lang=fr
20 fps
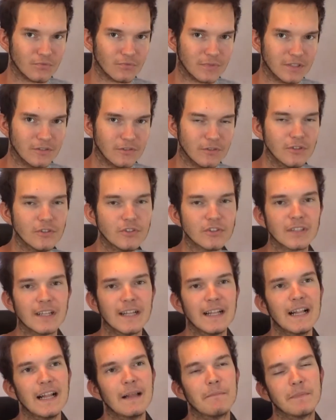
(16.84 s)
de Windows,
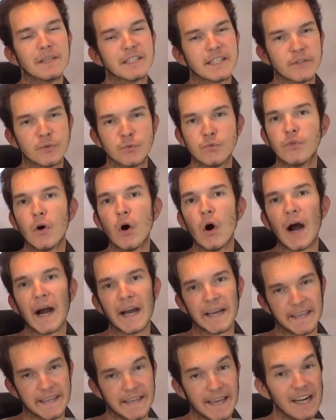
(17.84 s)
mais c'est souvent
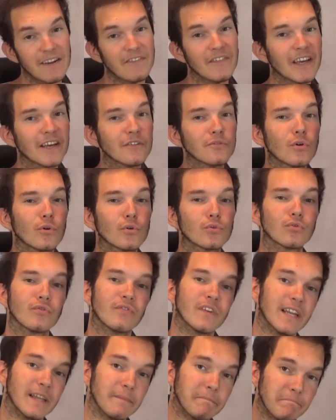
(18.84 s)
un calvaire de
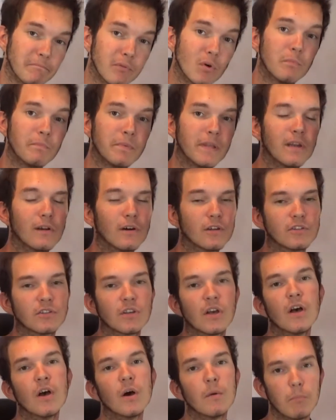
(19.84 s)
retrouver les bons pilotes
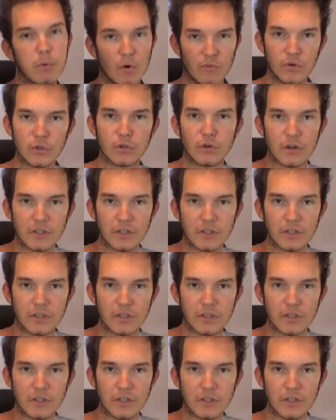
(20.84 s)
pour votre